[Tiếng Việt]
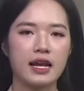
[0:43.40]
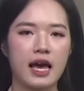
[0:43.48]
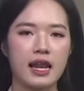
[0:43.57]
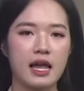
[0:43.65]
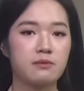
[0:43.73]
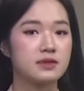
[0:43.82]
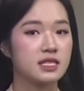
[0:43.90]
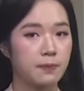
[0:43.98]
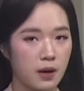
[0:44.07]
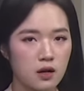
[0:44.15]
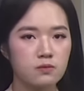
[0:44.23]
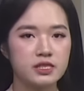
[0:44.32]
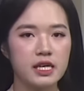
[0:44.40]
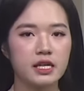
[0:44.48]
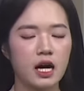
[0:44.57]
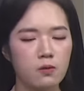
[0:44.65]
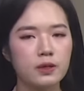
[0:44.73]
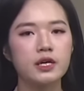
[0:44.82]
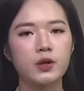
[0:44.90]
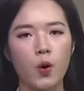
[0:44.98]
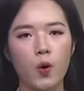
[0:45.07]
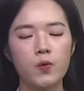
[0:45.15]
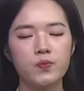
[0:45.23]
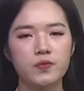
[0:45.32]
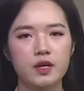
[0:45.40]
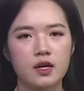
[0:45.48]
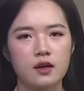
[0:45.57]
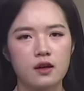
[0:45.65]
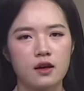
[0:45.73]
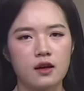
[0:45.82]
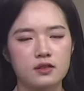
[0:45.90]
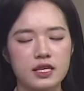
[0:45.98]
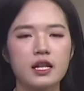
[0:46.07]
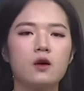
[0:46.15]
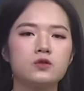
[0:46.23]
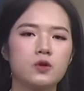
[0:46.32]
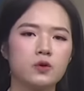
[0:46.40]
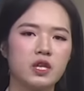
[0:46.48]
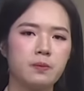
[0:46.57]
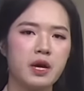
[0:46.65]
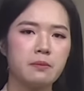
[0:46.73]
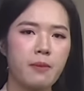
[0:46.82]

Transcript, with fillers: hay là làm sập các công trình không kiên cố. Rất lâu rồi thì